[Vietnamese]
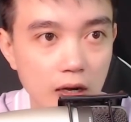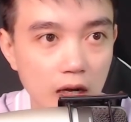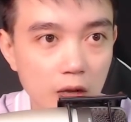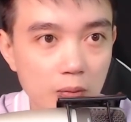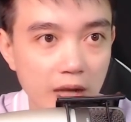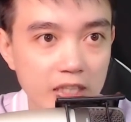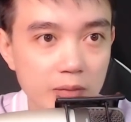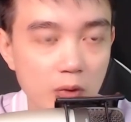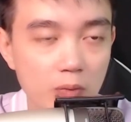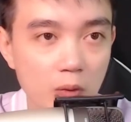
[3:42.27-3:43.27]
Lão bày ra
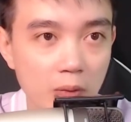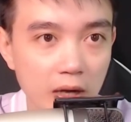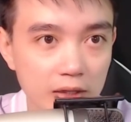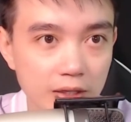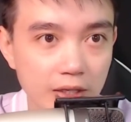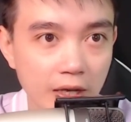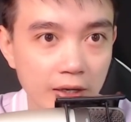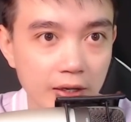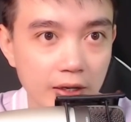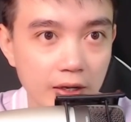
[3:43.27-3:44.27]
một bộ mặt tức giận,
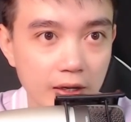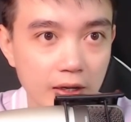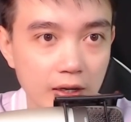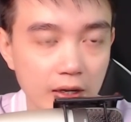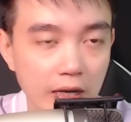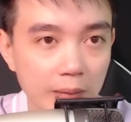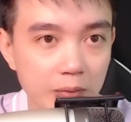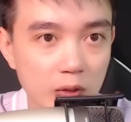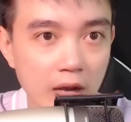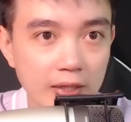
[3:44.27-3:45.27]
làm
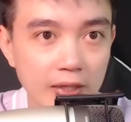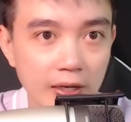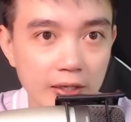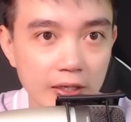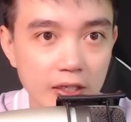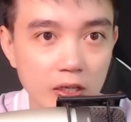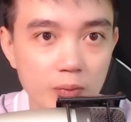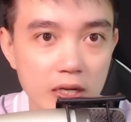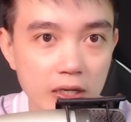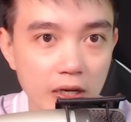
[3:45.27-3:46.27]
cho hai thằng kia không
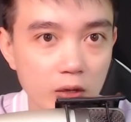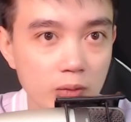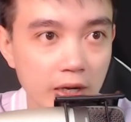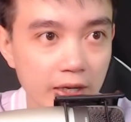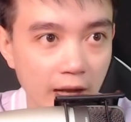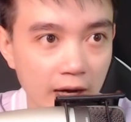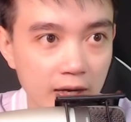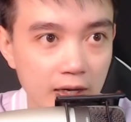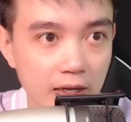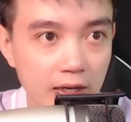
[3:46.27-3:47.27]
biết là đúng hay giả.
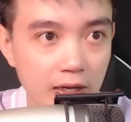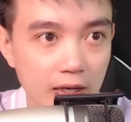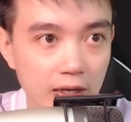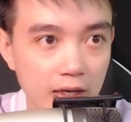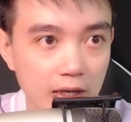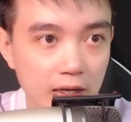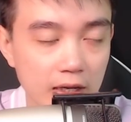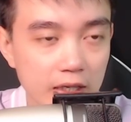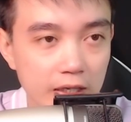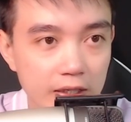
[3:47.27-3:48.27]

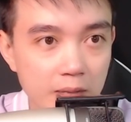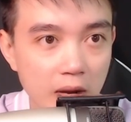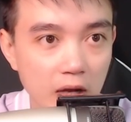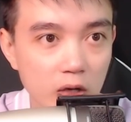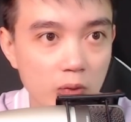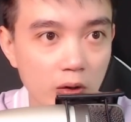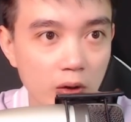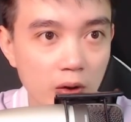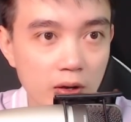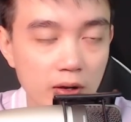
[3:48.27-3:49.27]
Nhìn vẻ mặt của bọn
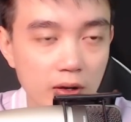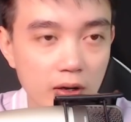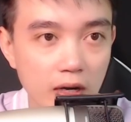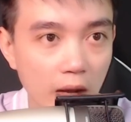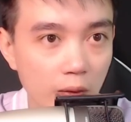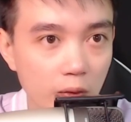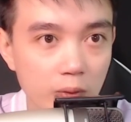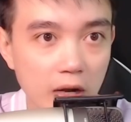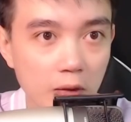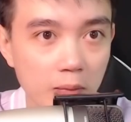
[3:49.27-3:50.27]
nó, lão cũng
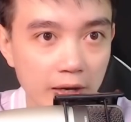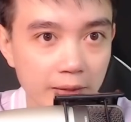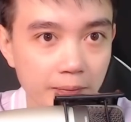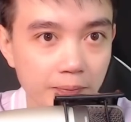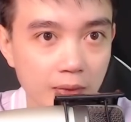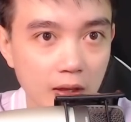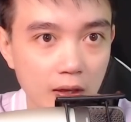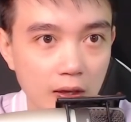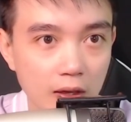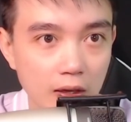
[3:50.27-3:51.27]
cau mày.
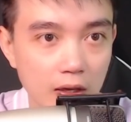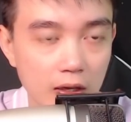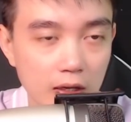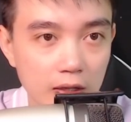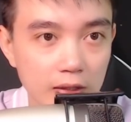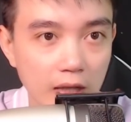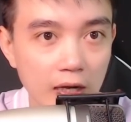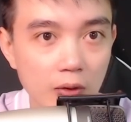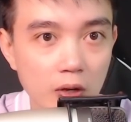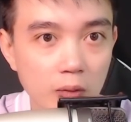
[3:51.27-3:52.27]
Hiện tại
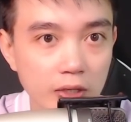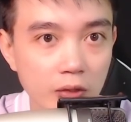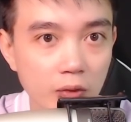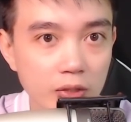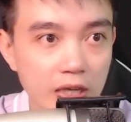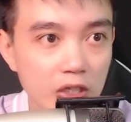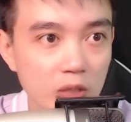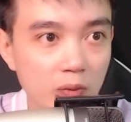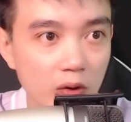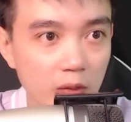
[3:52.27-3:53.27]
lão không thể nói ra cho
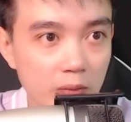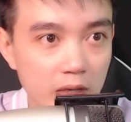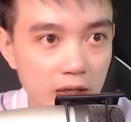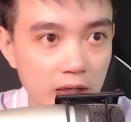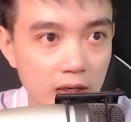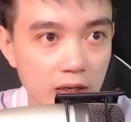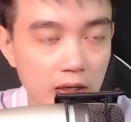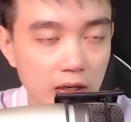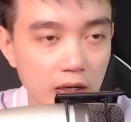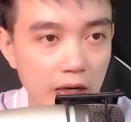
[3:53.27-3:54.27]
bọn nó biết
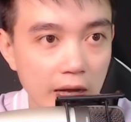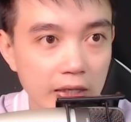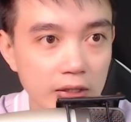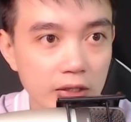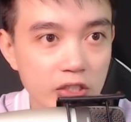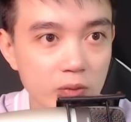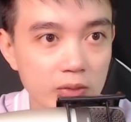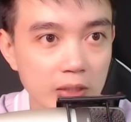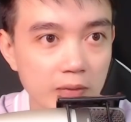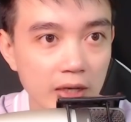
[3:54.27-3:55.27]
là cái thứ trong
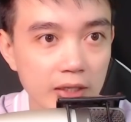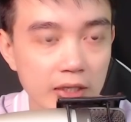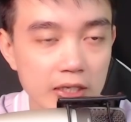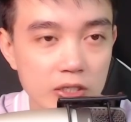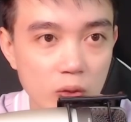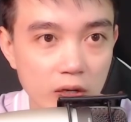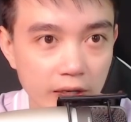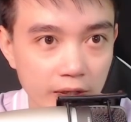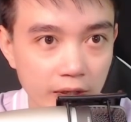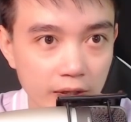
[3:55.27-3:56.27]
tấm ảnh kia xuất
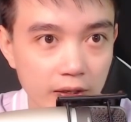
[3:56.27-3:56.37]
hiện được.